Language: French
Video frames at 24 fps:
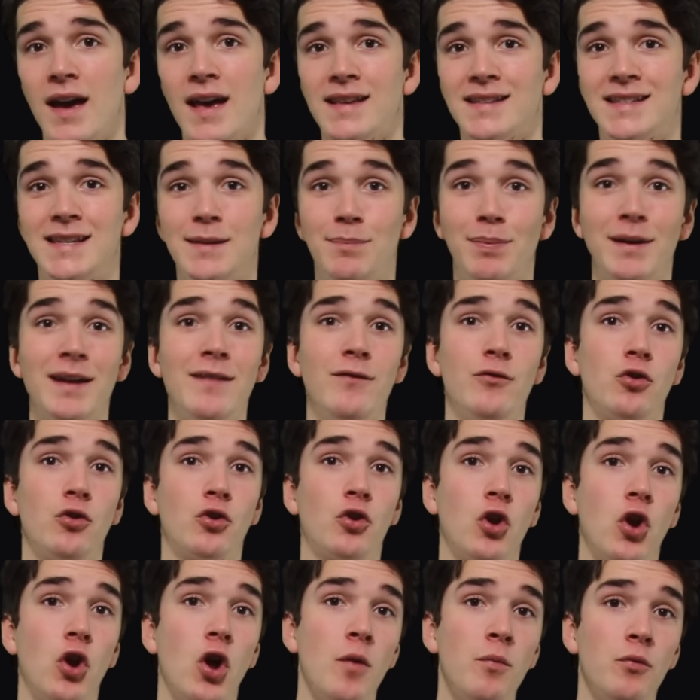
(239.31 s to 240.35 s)
ce qui prive le
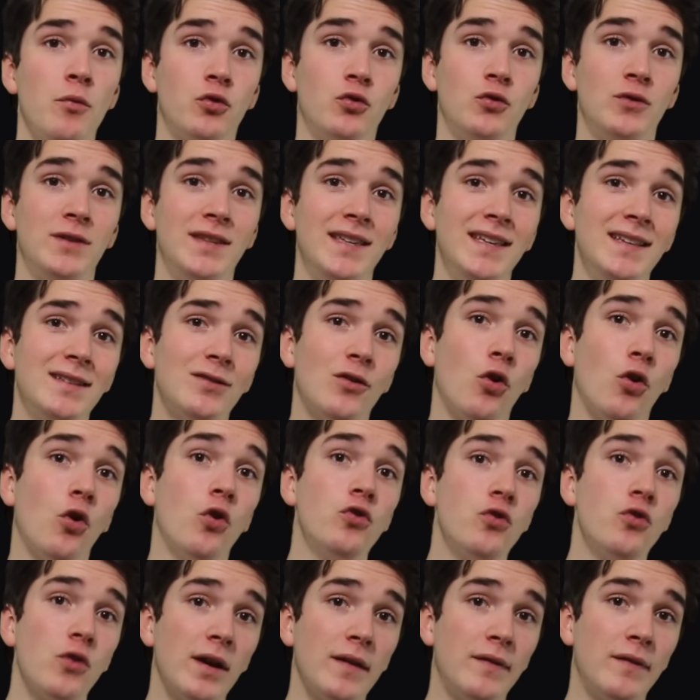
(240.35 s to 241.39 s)
club du titre
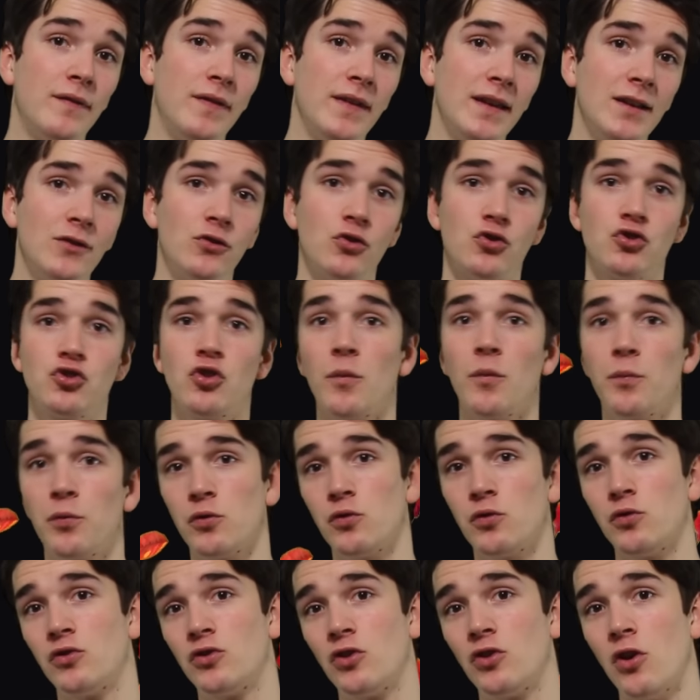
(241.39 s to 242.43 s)
honorifique de
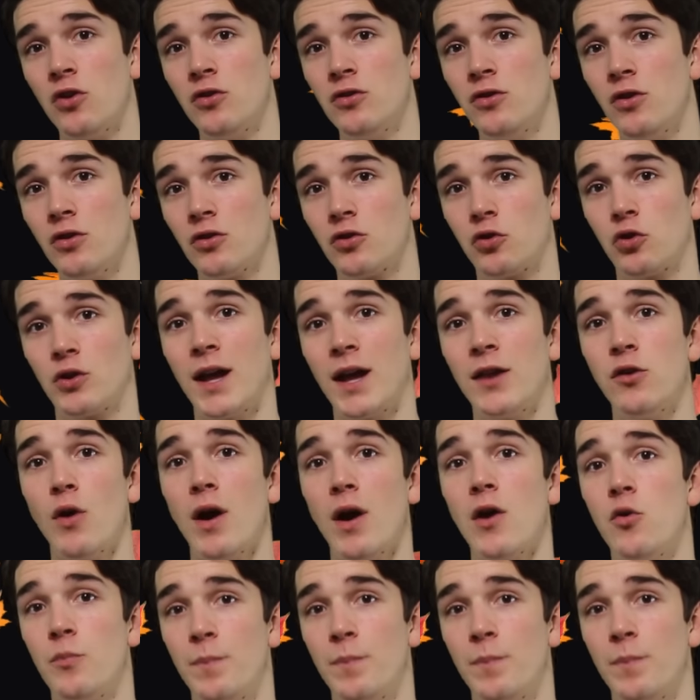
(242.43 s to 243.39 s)
champion d'automne que gagnera le